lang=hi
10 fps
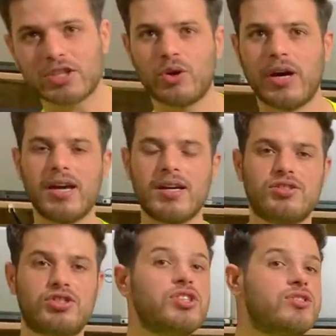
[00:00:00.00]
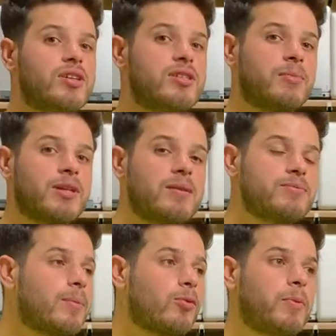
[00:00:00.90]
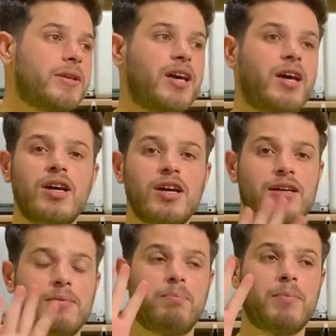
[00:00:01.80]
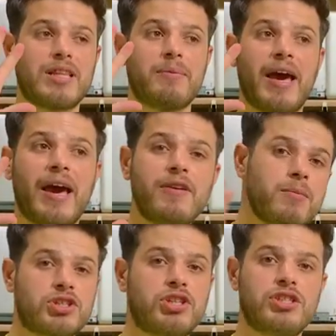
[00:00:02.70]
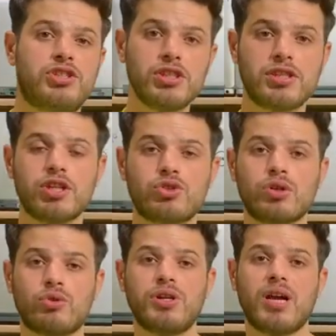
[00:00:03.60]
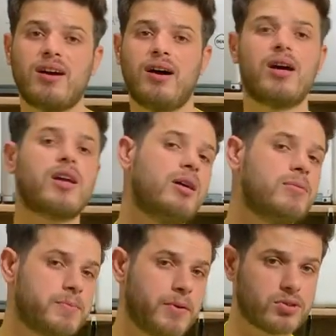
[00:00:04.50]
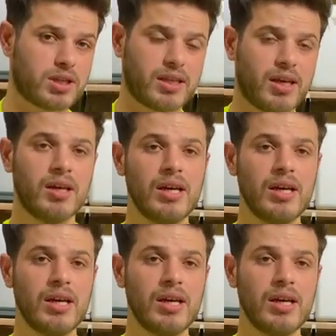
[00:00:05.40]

जो है मतलब जी सीरीज मतलब सबको पता है मतलब हैवी मशीन है जी सीरीज जो है दुनिया का हर काम इस पे हो सकता है